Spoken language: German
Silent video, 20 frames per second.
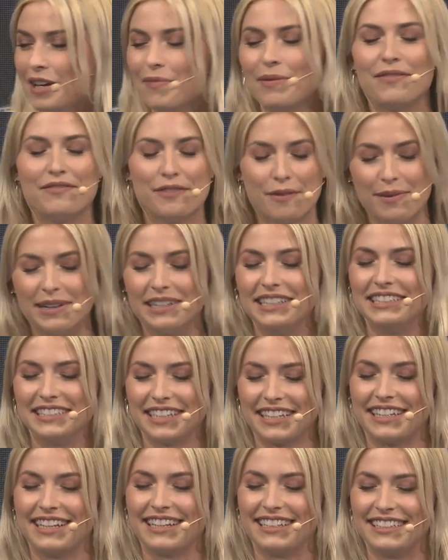habe einfach mal nicht
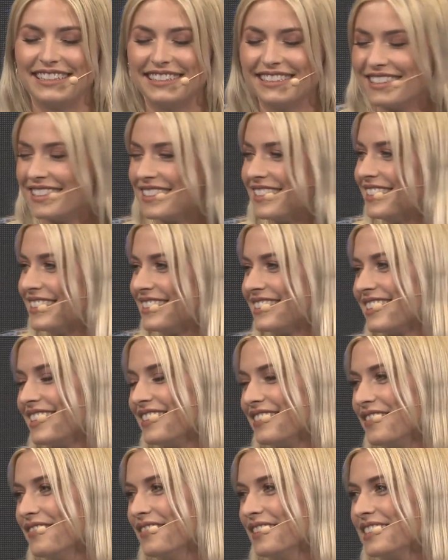reagiert. Also
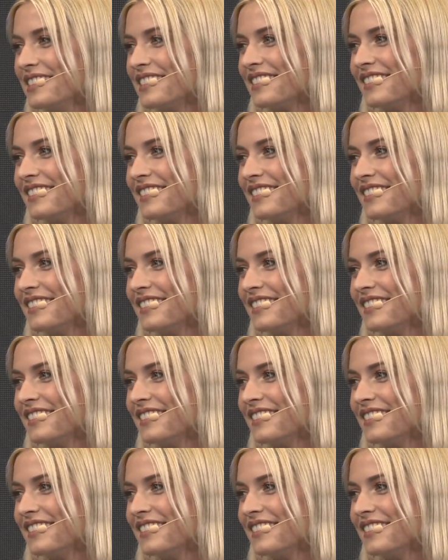du hast, nicht,